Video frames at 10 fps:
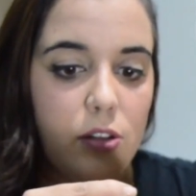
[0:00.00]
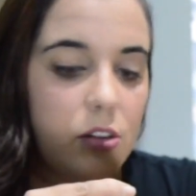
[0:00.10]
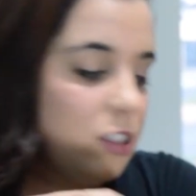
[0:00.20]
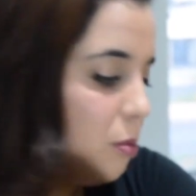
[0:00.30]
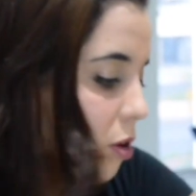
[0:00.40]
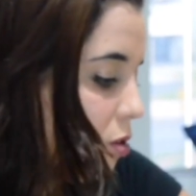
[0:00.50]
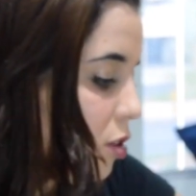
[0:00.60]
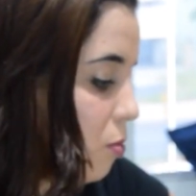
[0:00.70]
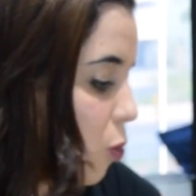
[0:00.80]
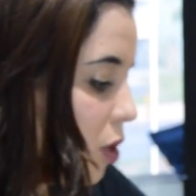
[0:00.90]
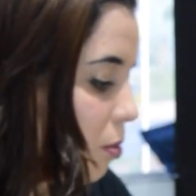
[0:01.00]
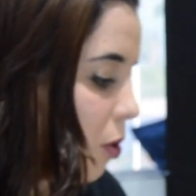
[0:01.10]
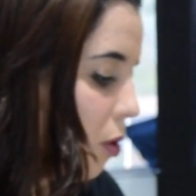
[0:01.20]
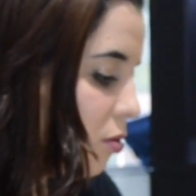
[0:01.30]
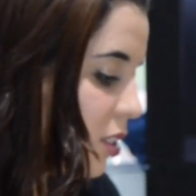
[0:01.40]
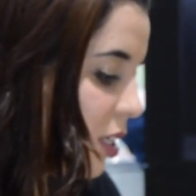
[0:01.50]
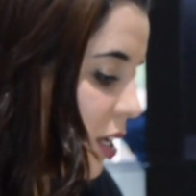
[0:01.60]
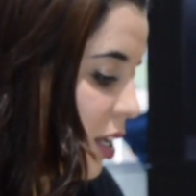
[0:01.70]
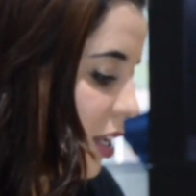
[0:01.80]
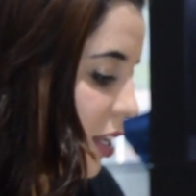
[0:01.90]
Todos são produtos muito bons
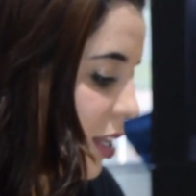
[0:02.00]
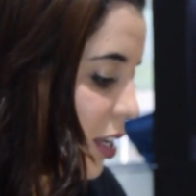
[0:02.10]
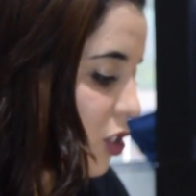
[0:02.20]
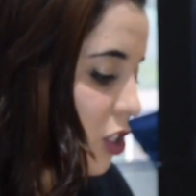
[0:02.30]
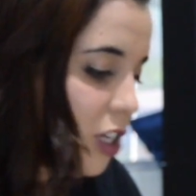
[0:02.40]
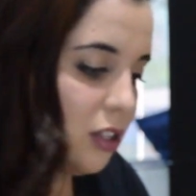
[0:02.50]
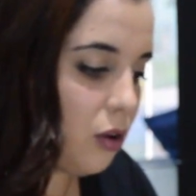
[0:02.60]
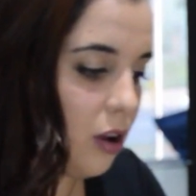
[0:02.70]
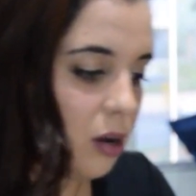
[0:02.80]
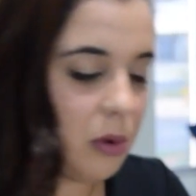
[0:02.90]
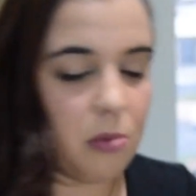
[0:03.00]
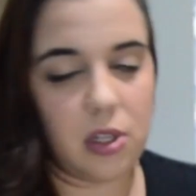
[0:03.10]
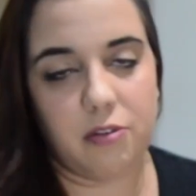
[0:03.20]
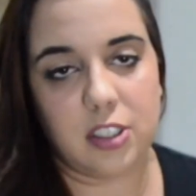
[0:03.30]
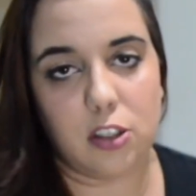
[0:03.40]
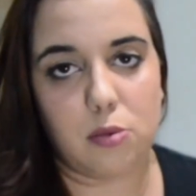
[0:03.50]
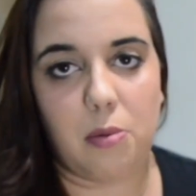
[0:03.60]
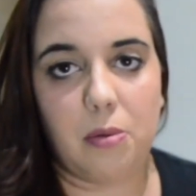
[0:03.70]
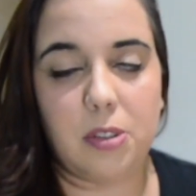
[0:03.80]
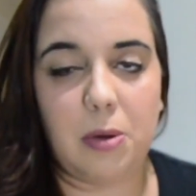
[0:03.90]
e que a gente adora para poder fazer os
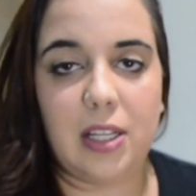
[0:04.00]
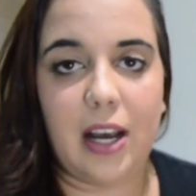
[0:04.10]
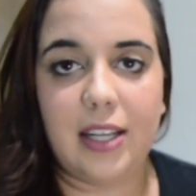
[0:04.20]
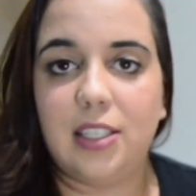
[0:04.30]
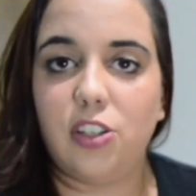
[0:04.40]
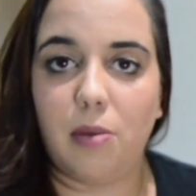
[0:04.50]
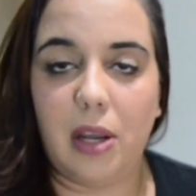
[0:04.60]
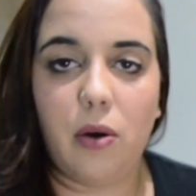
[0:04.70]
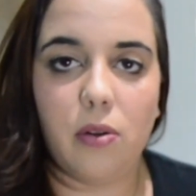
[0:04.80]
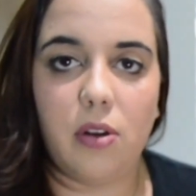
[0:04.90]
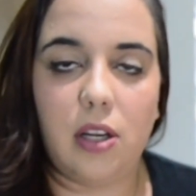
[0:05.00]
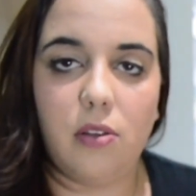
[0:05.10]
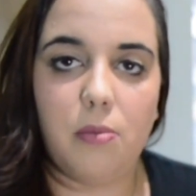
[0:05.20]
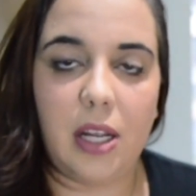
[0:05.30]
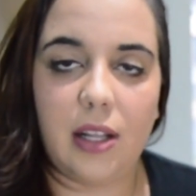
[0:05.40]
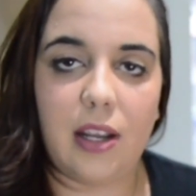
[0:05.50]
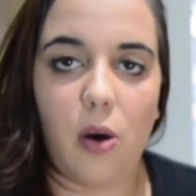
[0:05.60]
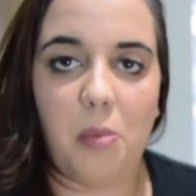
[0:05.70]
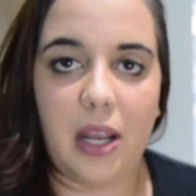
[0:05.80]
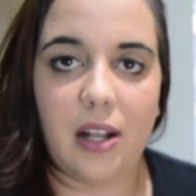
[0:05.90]
mapas mentais, deixar bem colorido, bem
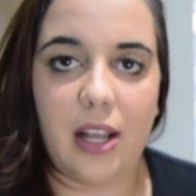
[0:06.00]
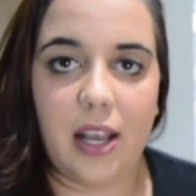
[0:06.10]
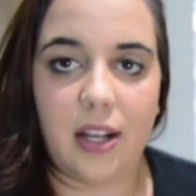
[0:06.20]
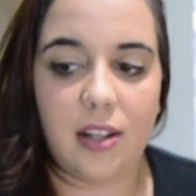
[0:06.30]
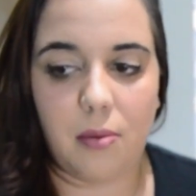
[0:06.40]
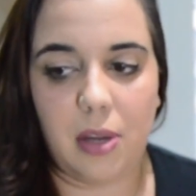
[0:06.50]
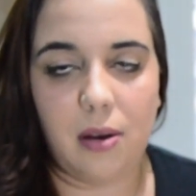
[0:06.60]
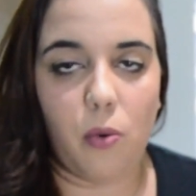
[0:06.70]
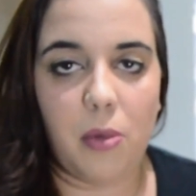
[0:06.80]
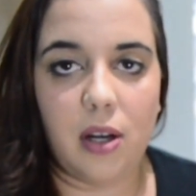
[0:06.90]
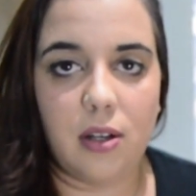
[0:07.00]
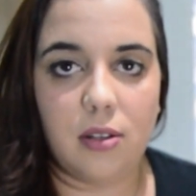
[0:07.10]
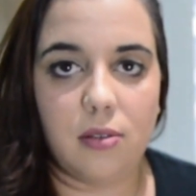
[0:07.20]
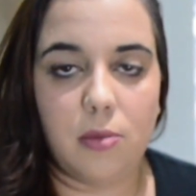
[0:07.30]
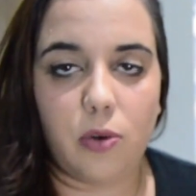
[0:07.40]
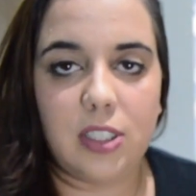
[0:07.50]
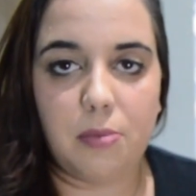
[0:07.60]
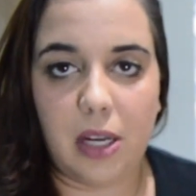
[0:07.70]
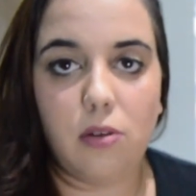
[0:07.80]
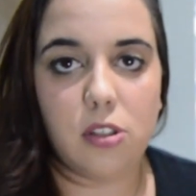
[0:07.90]
legal, bem alegre e também uma, uma
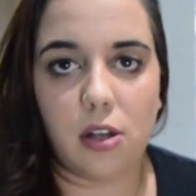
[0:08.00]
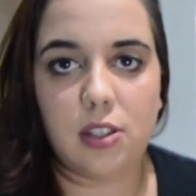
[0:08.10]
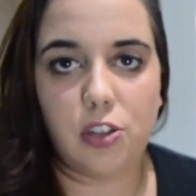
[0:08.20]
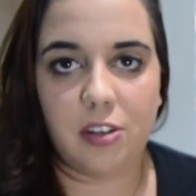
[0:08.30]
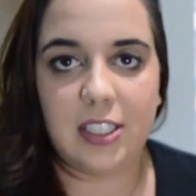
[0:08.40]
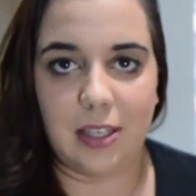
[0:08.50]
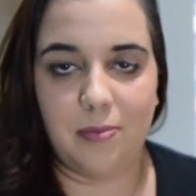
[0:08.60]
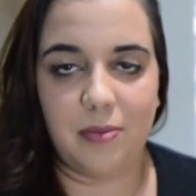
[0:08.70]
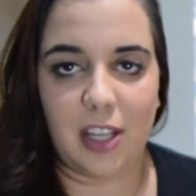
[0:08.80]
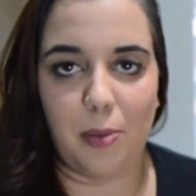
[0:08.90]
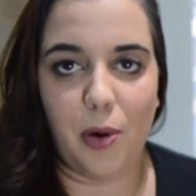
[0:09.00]
coisa bem gostosa de fazer, tá